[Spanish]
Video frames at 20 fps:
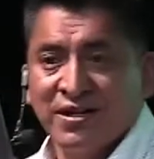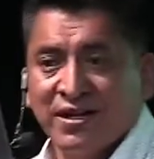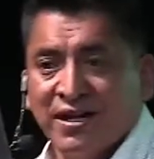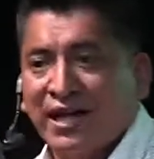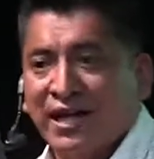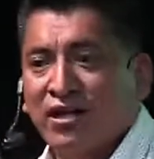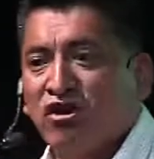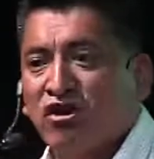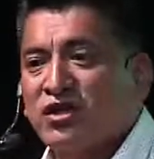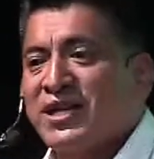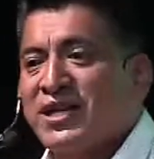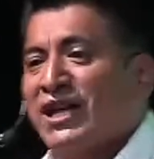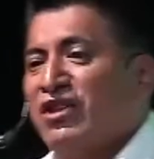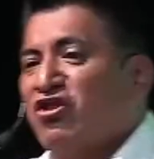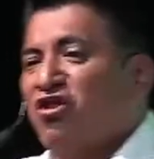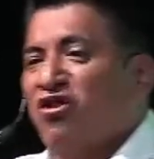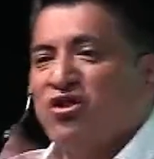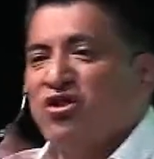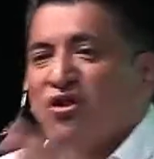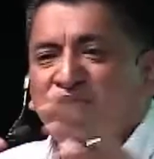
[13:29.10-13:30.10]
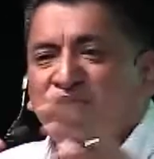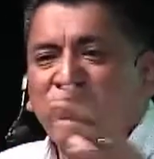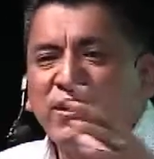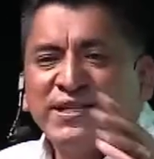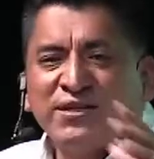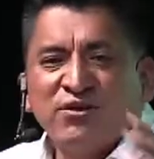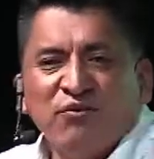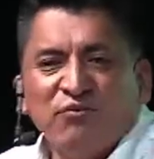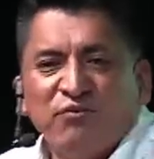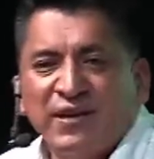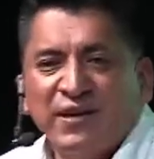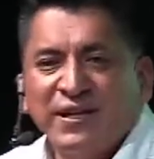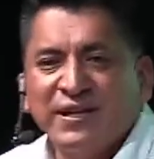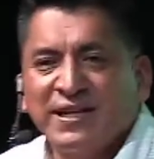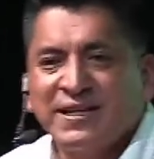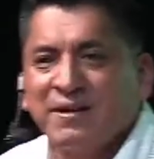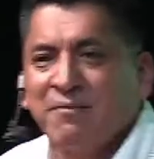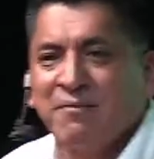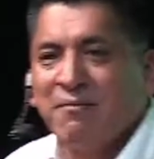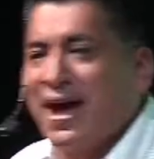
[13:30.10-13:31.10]
y no sé, no, no fuiste un fin de
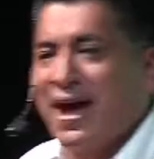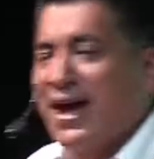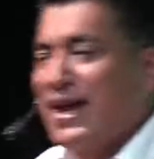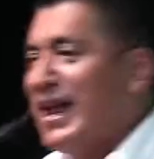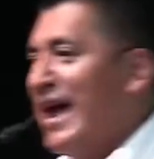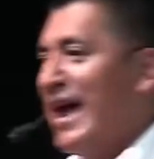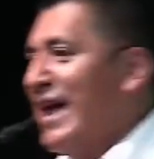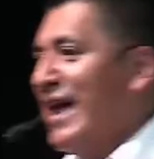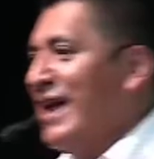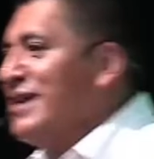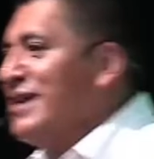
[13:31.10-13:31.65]
semana,